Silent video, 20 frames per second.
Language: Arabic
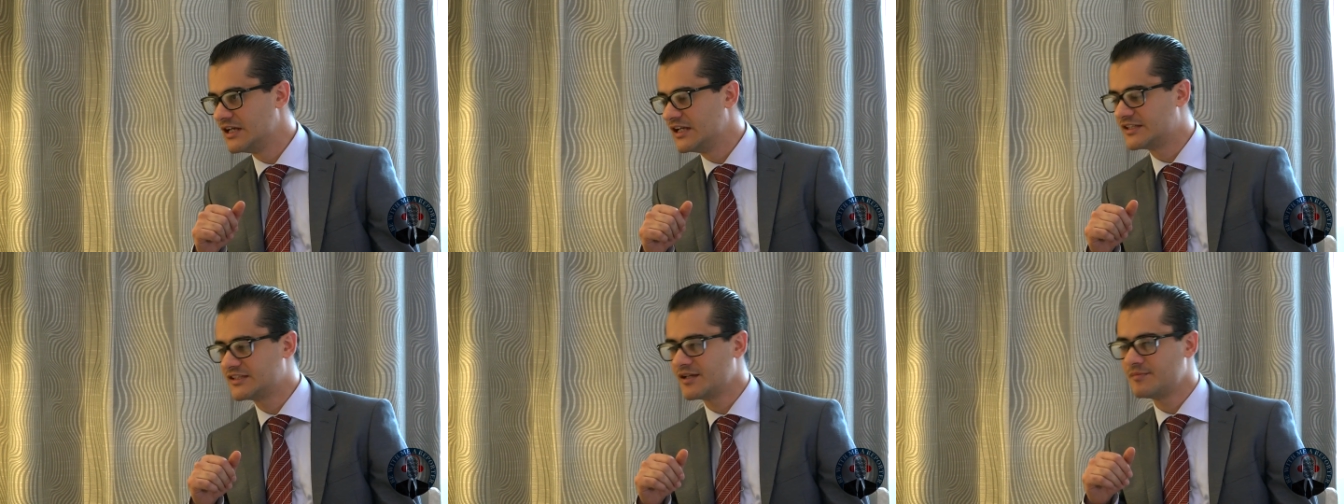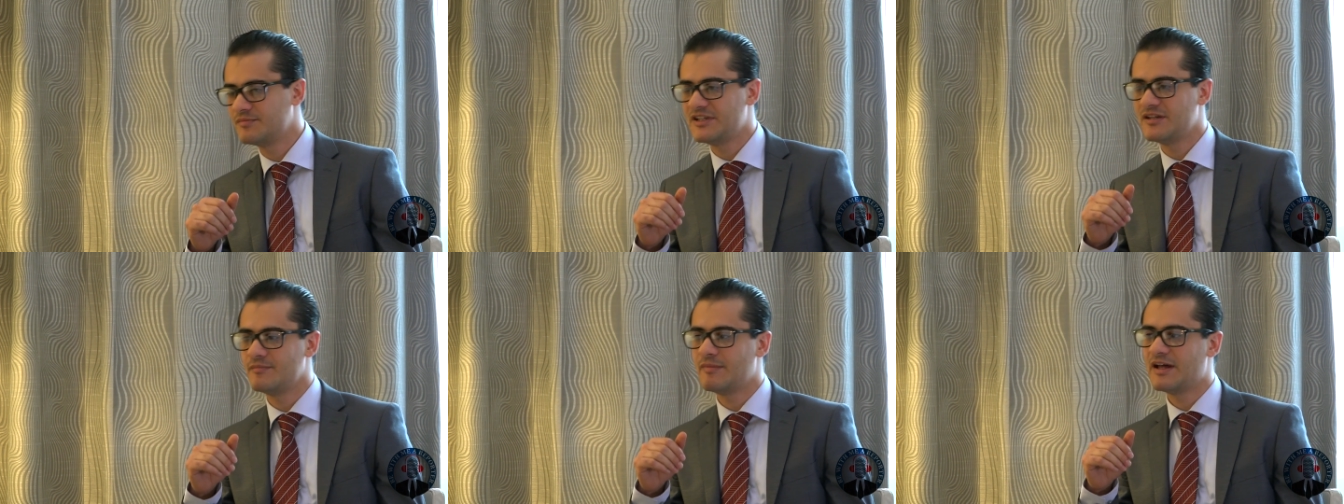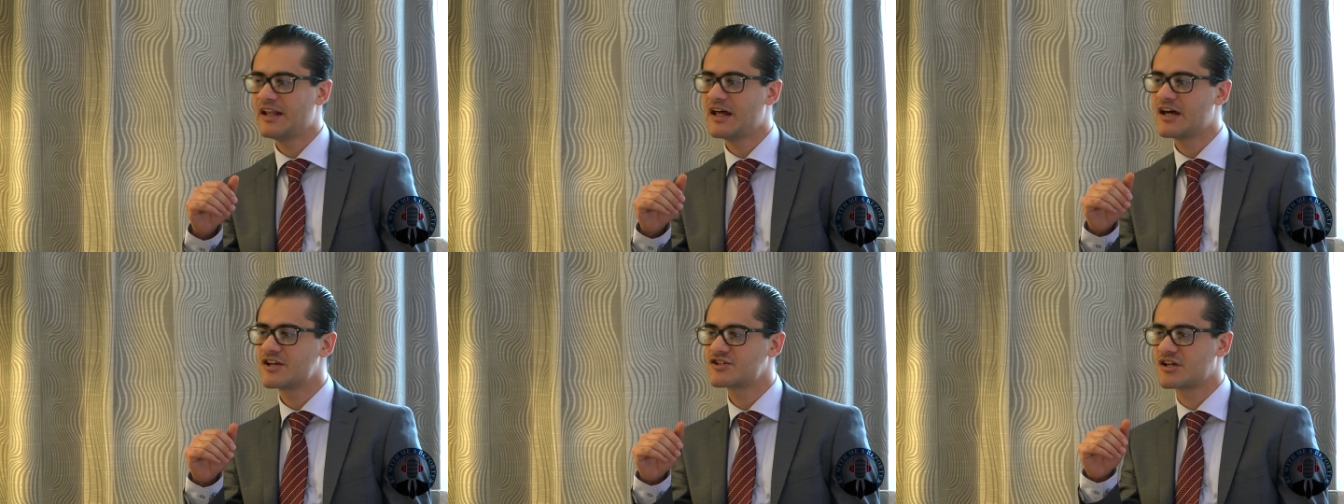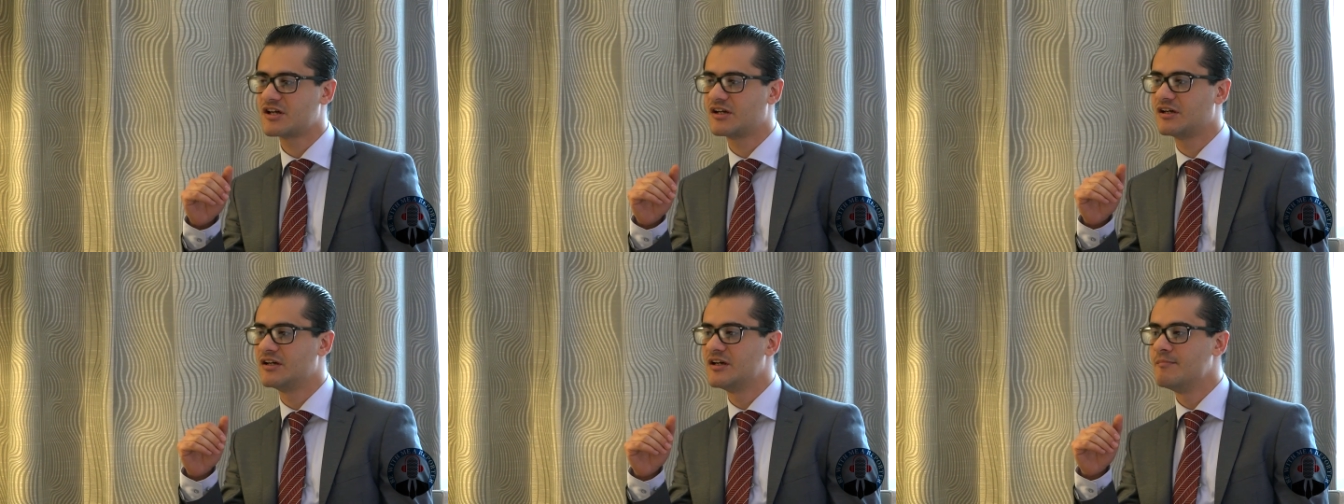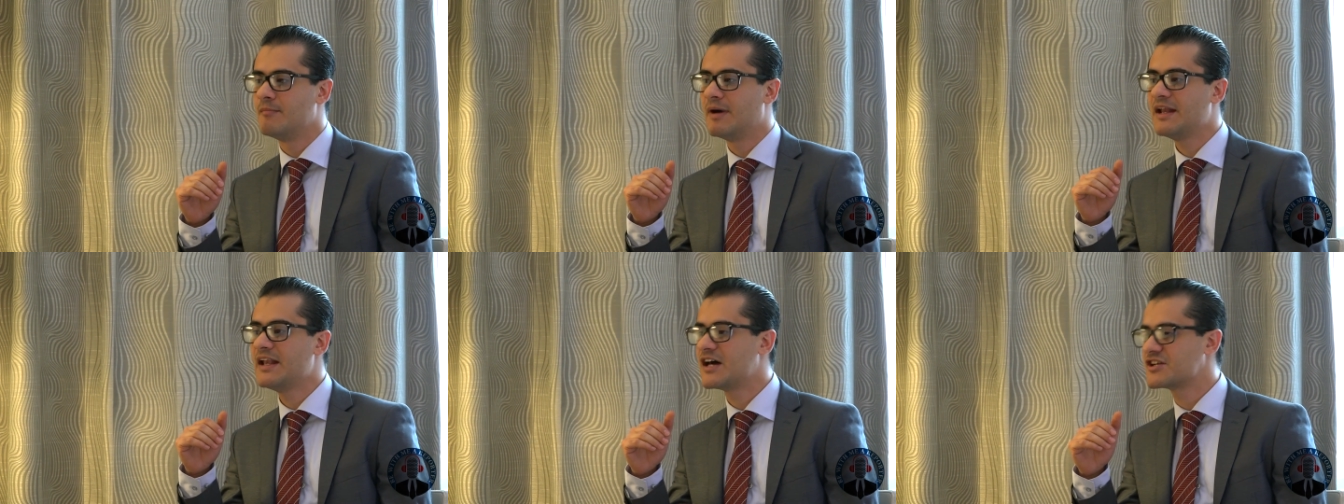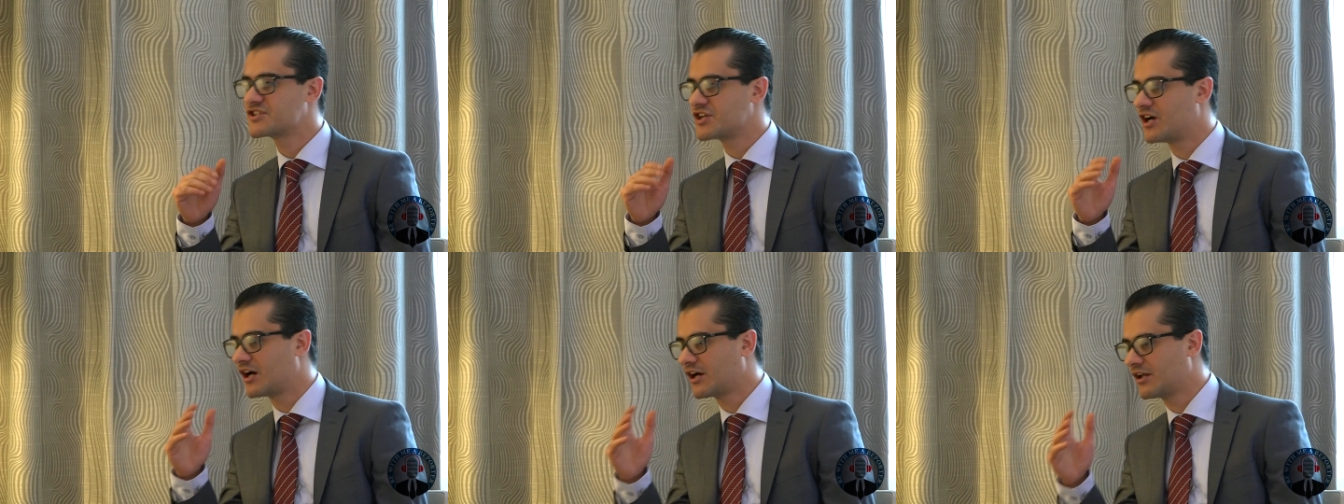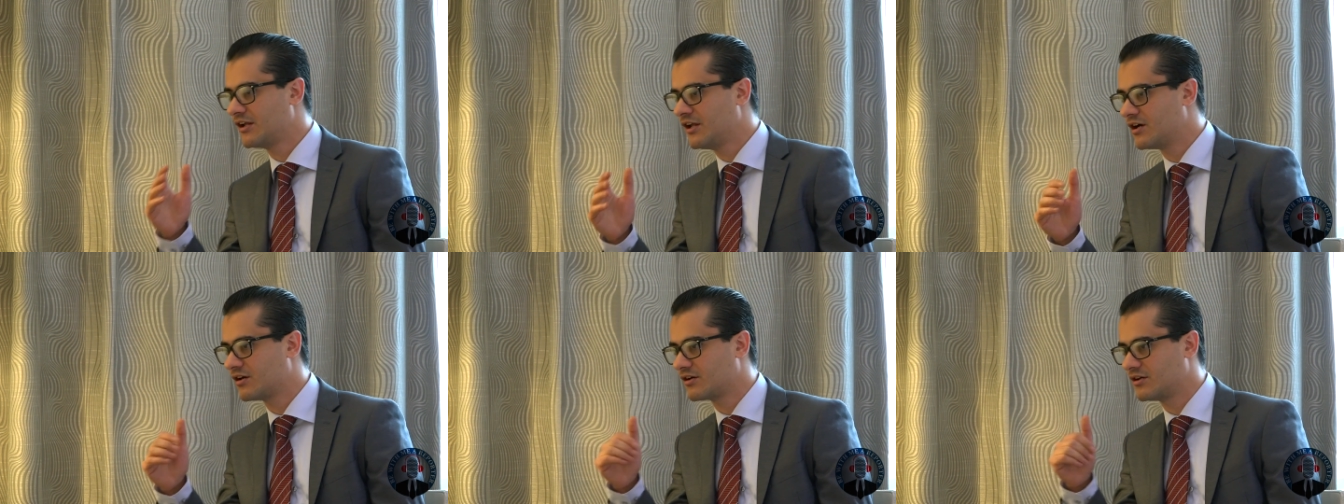لتبني منهج منهج
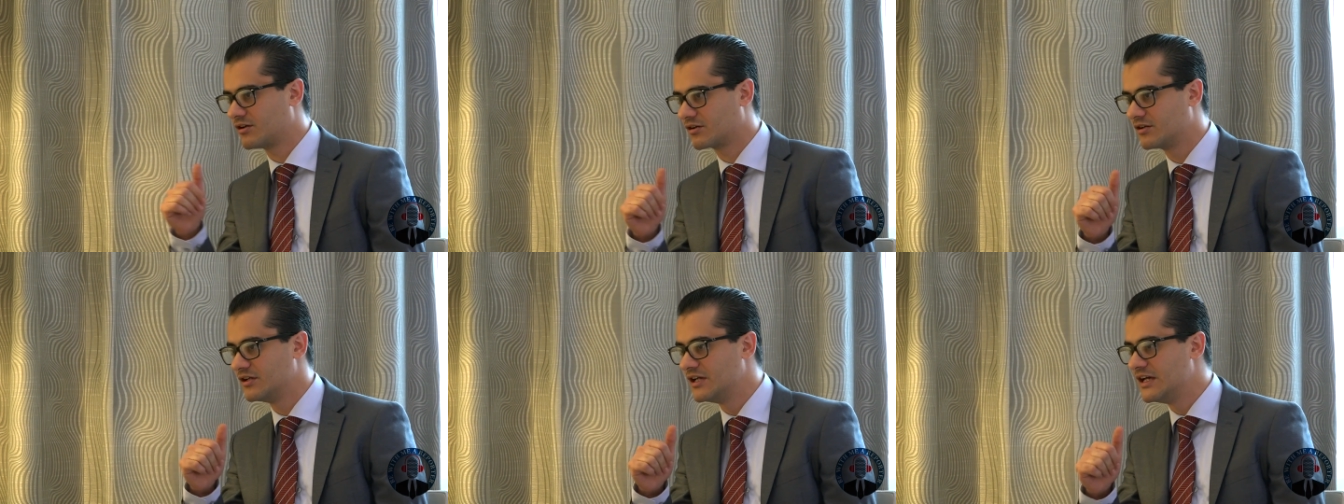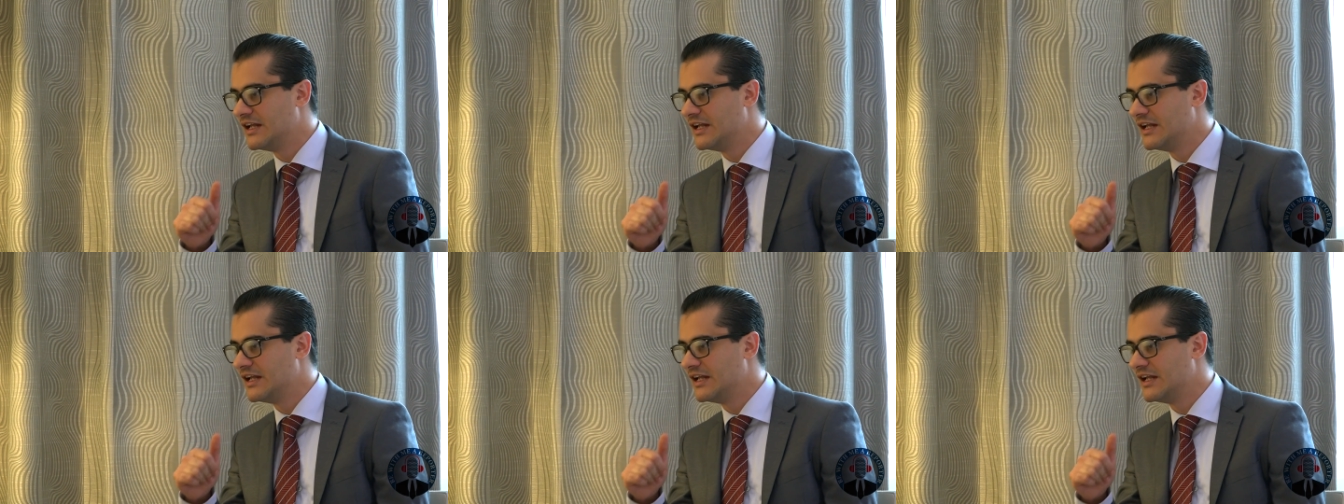أخلاقك